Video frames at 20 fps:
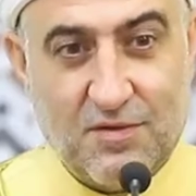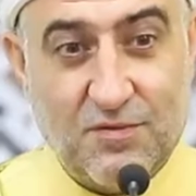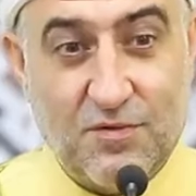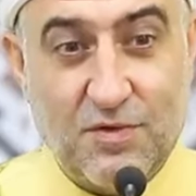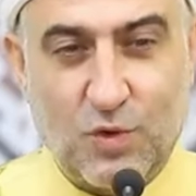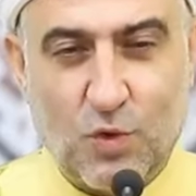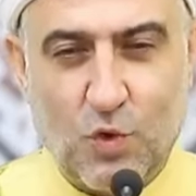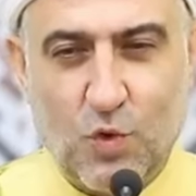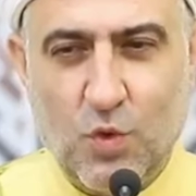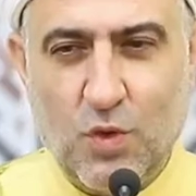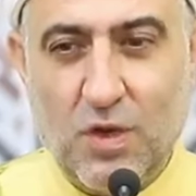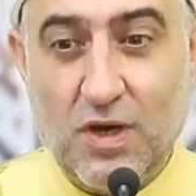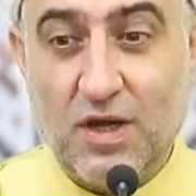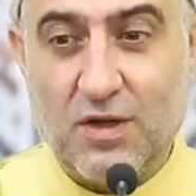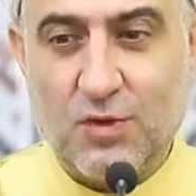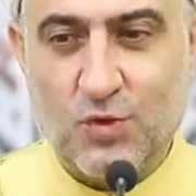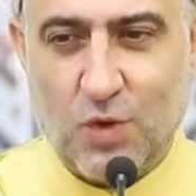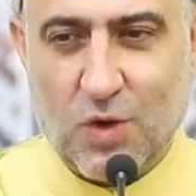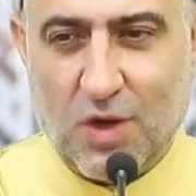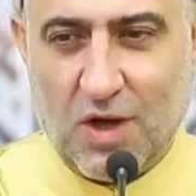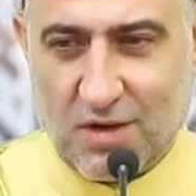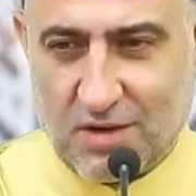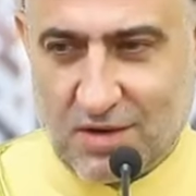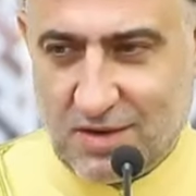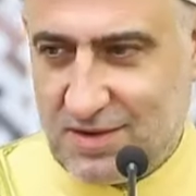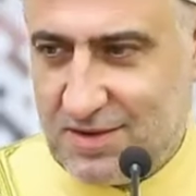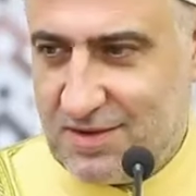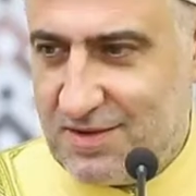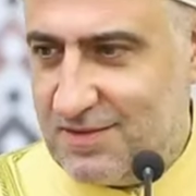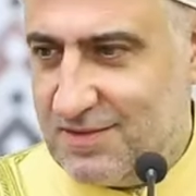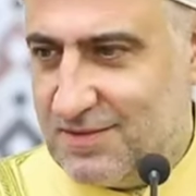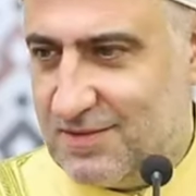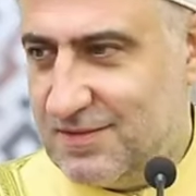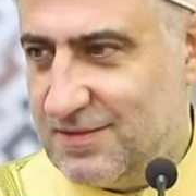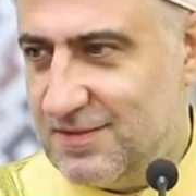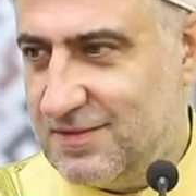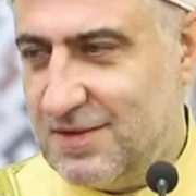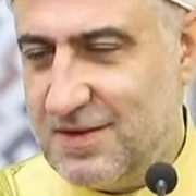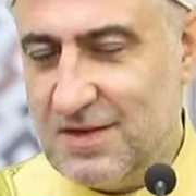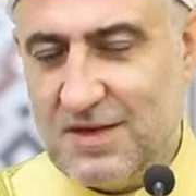في قوة لا تقهر
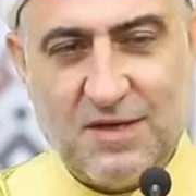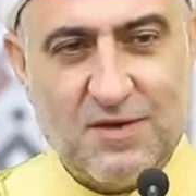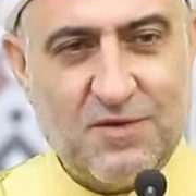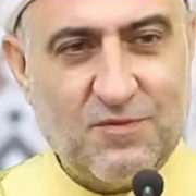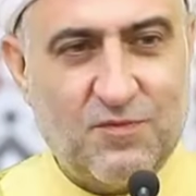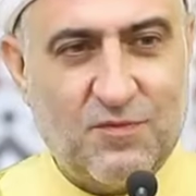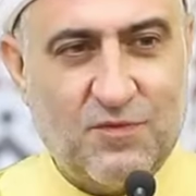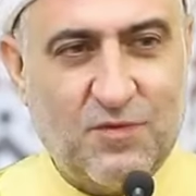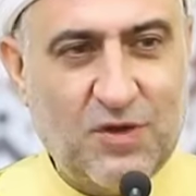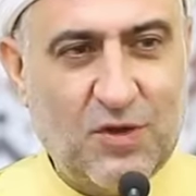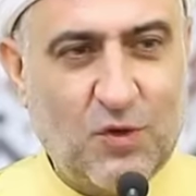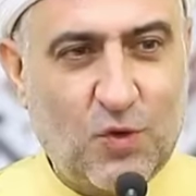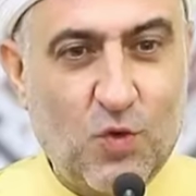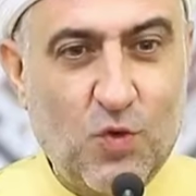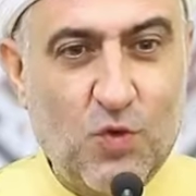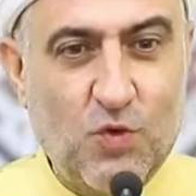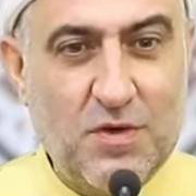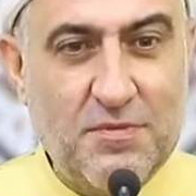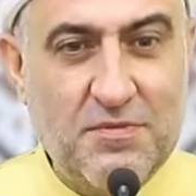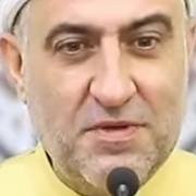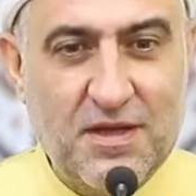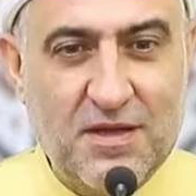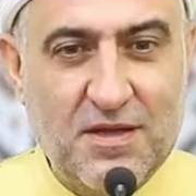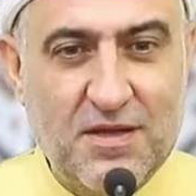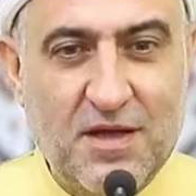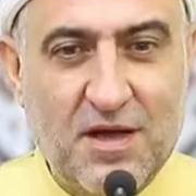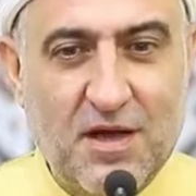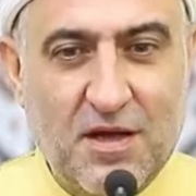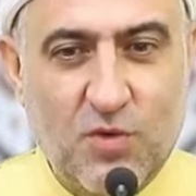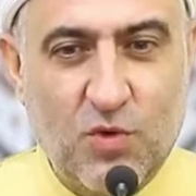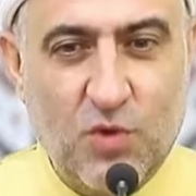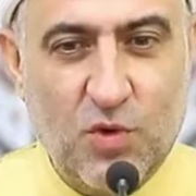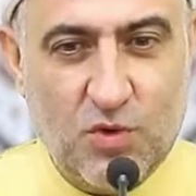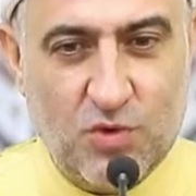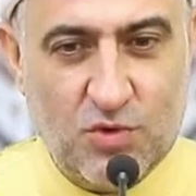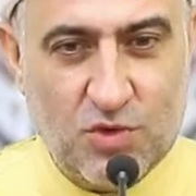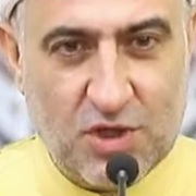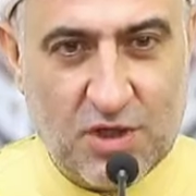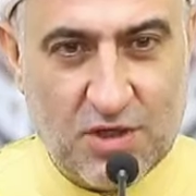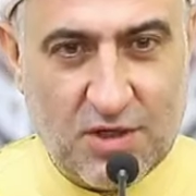في قوة بيدها
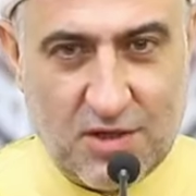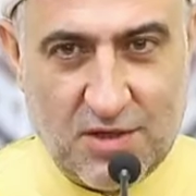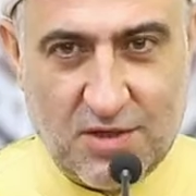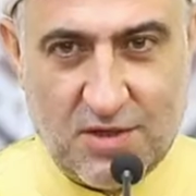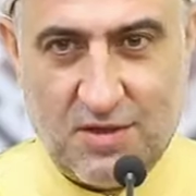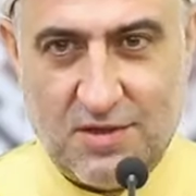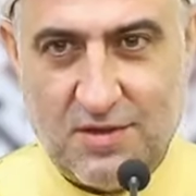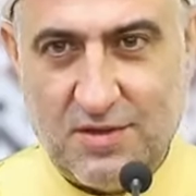كل شيء